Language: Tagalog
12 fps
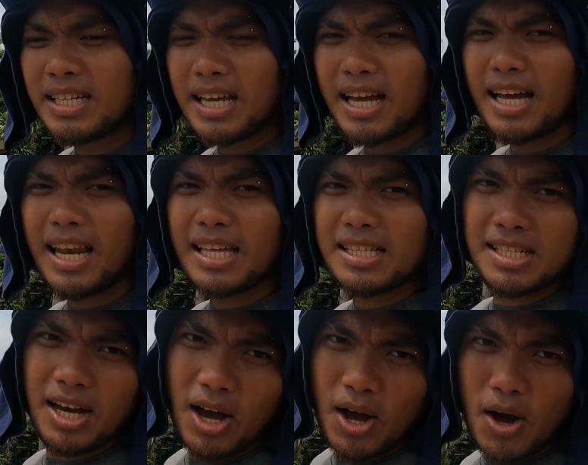Yeah, let's
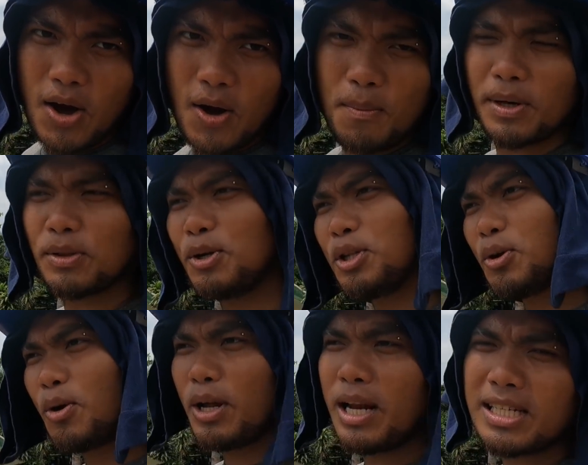go!
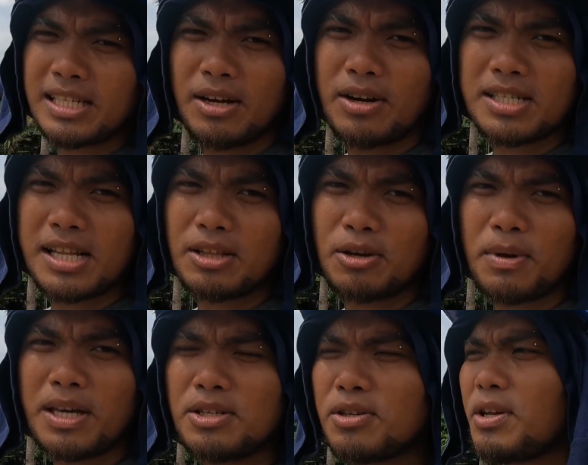Patuloy-tuloy lang sa oras na to.
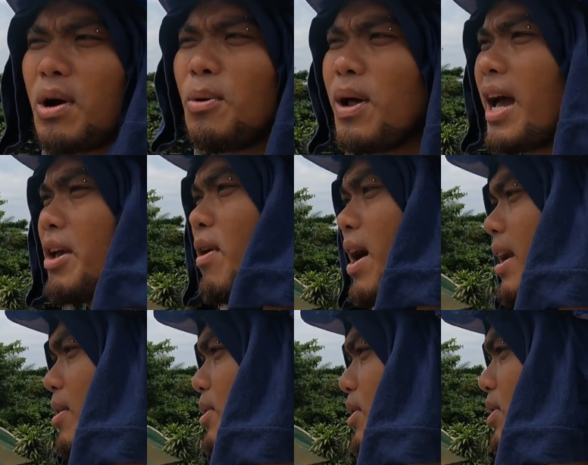Medyo nawawala yung
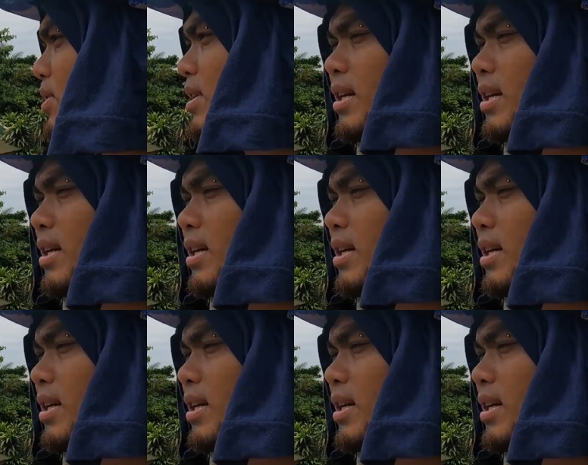araw, no?